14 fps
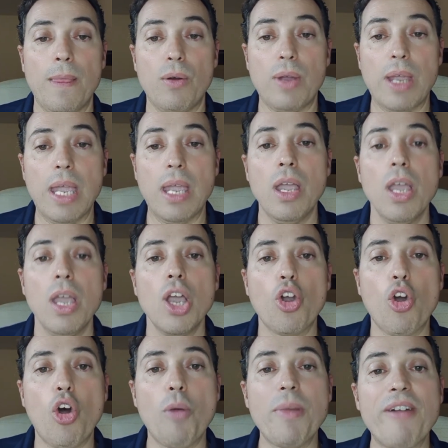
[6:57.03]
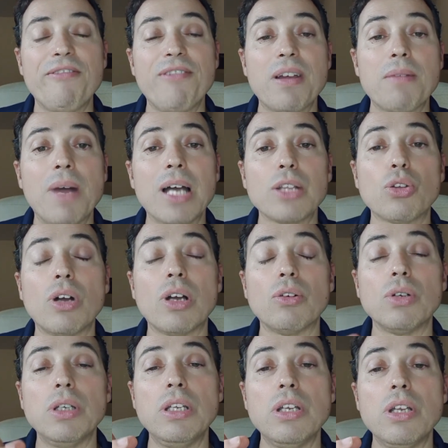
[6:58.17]
Ok? Come affermato
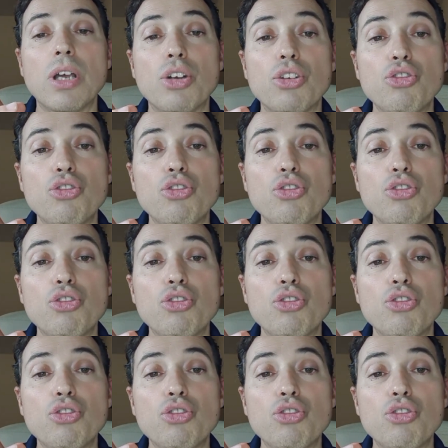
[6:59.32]
in